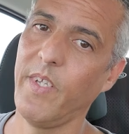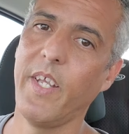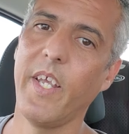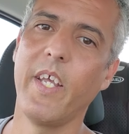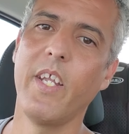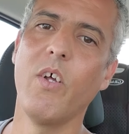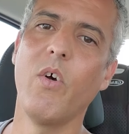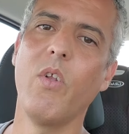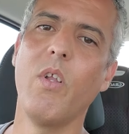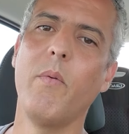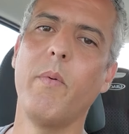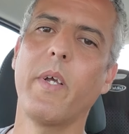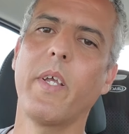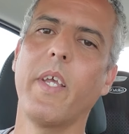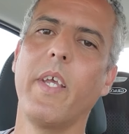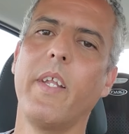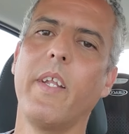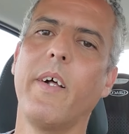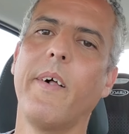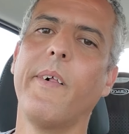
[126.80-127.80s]
كاينه ولا ما
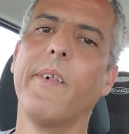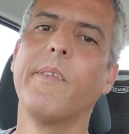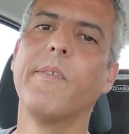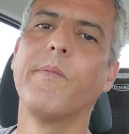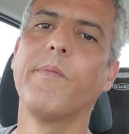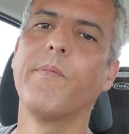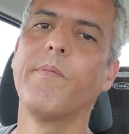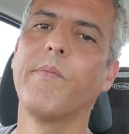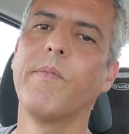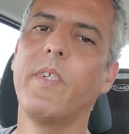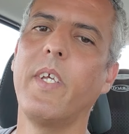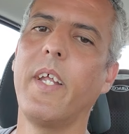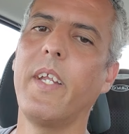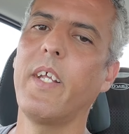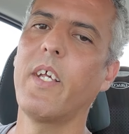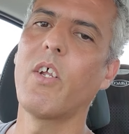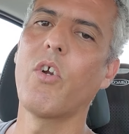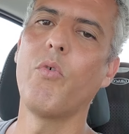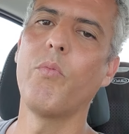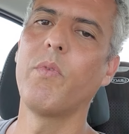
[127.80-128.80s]
كاينه
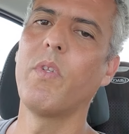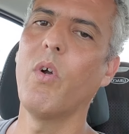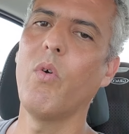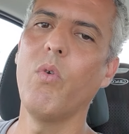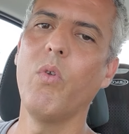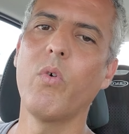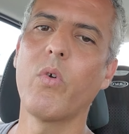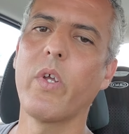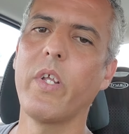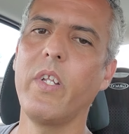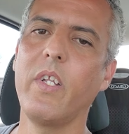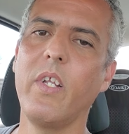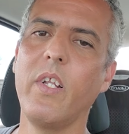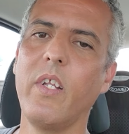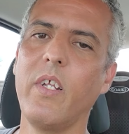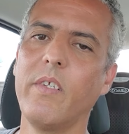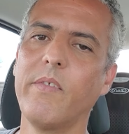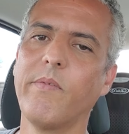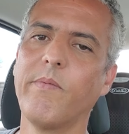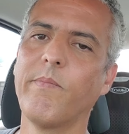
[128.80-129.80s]
يعني كروم داك لور عيني
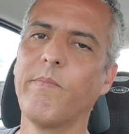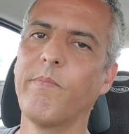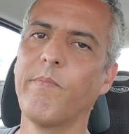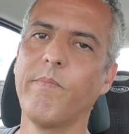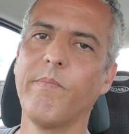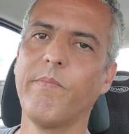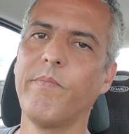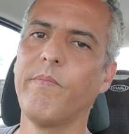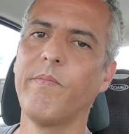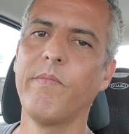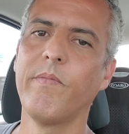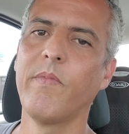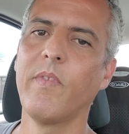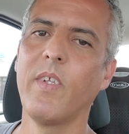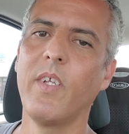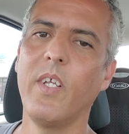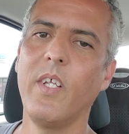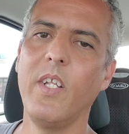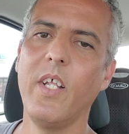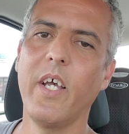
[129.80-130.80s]
لي
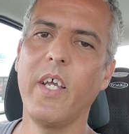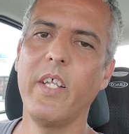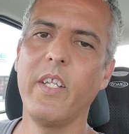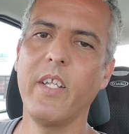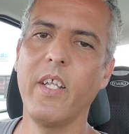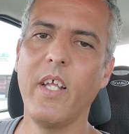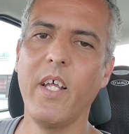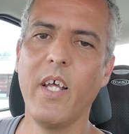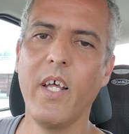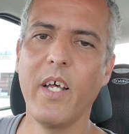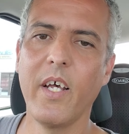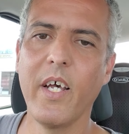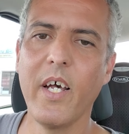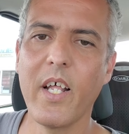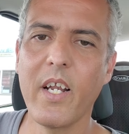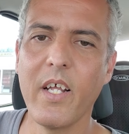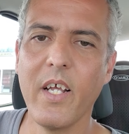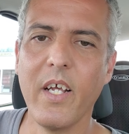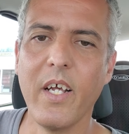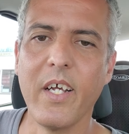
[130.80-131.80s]
الا غير
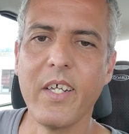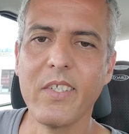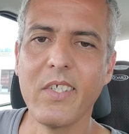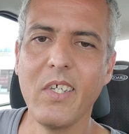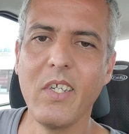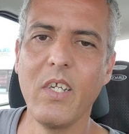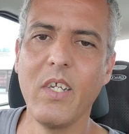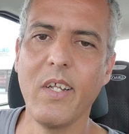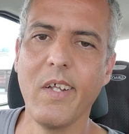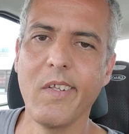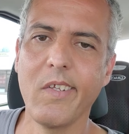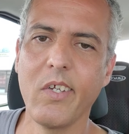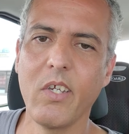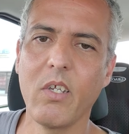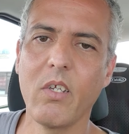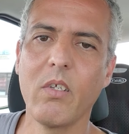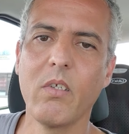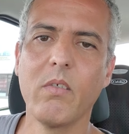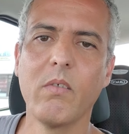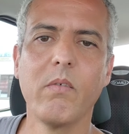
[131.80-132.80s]
غير اعطيني نعطيك
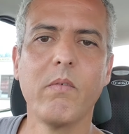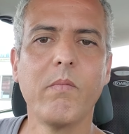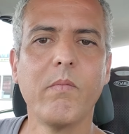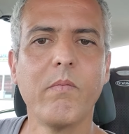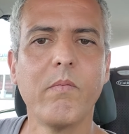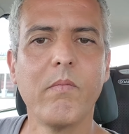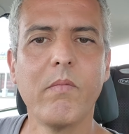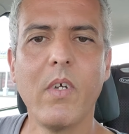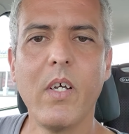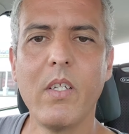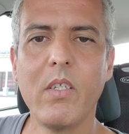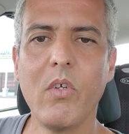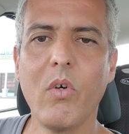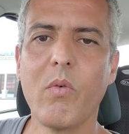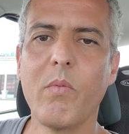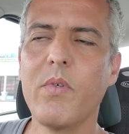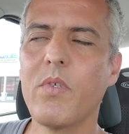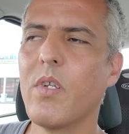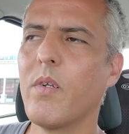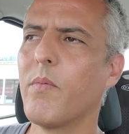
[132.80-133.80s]

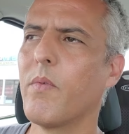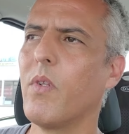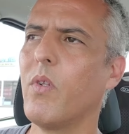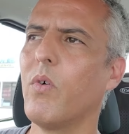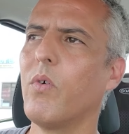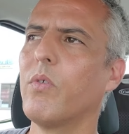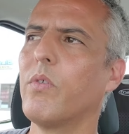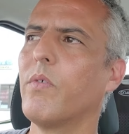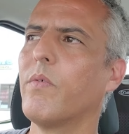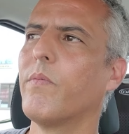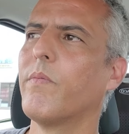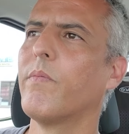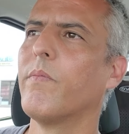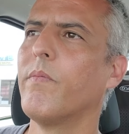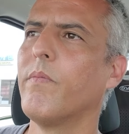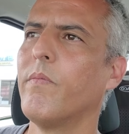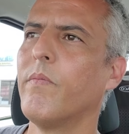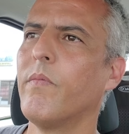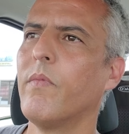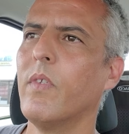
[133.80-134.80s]
اديوه بسلامة الوقت
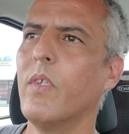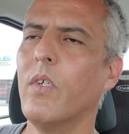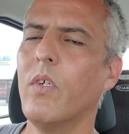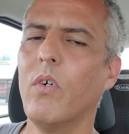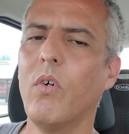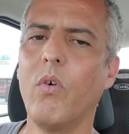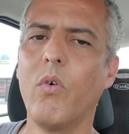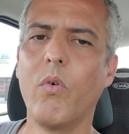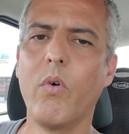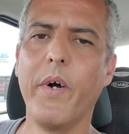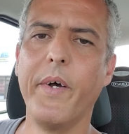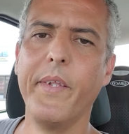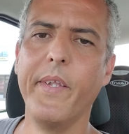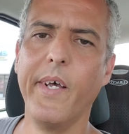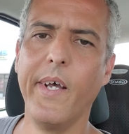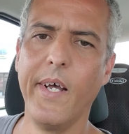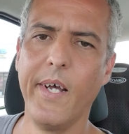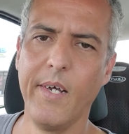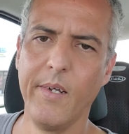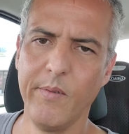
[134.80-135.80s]

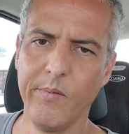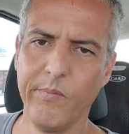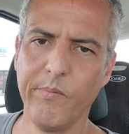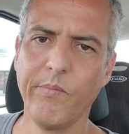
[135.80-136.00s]
وكان